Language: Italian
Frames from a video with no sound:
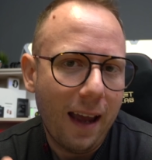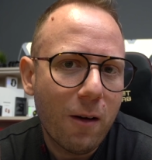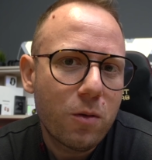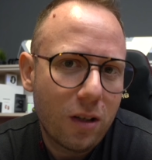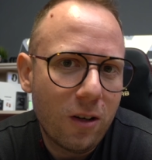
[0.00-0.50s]
è
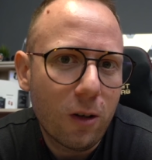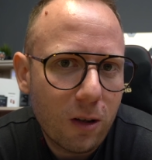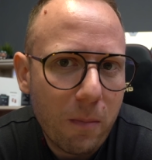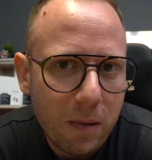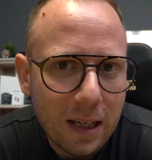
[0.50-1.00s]
un signor
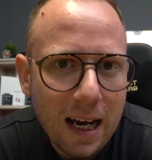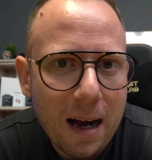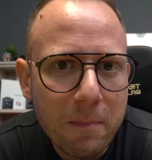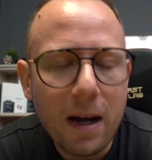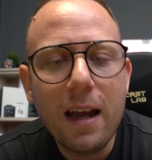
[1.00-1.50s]
top di
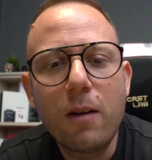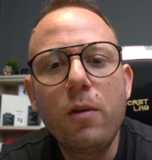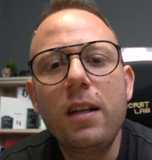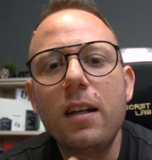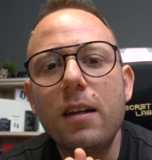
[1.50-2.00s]
gamma e
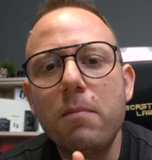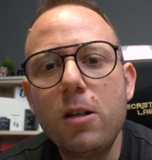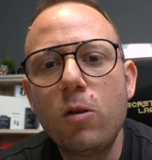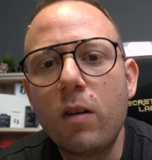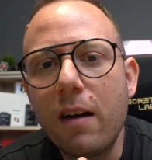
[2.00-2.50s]
quindi
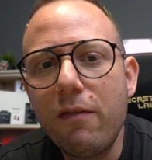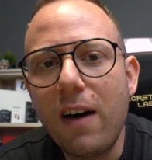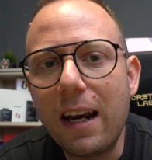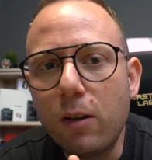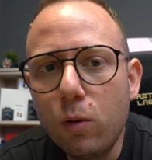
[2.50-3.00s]
bisogna fare